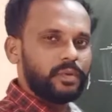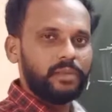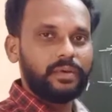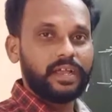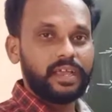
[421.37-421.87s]
பண்ணி
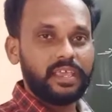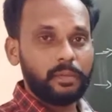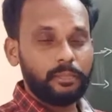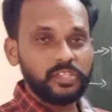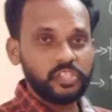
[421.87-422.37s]
பார்க்கேன்
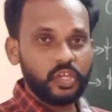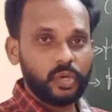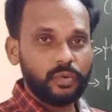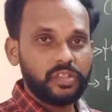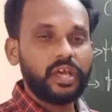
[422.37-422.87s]
எப்போ ஜீரோ
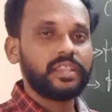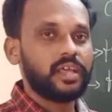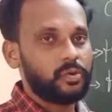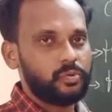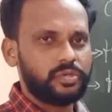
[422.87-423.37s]
வருது
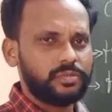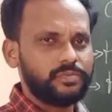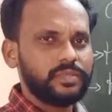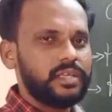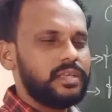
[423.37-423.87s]
அதான் ரூட்டு
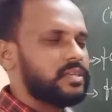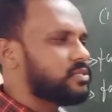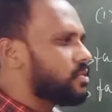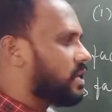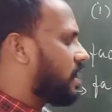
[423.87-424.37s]
ஸோ
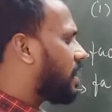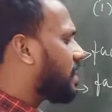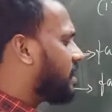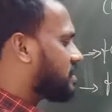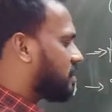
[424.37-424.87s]
இந்த
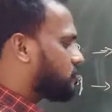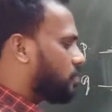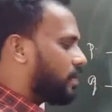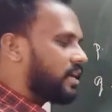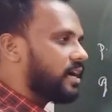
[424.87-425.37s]
நாளையும் நான்
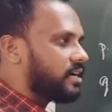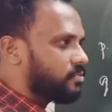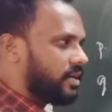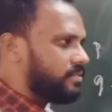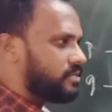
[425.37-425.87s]
சப்ஸ்டியூட் பண்ணி
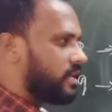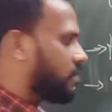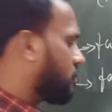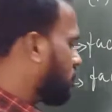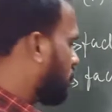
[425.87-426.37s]
காட்டுவேன்
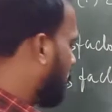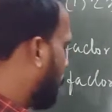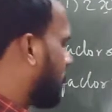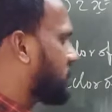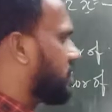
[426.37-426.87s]
சார் வந்து ஒரு
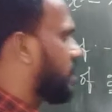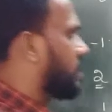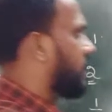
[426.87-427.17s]
ஃபஸ்ட்டு என்னென்னு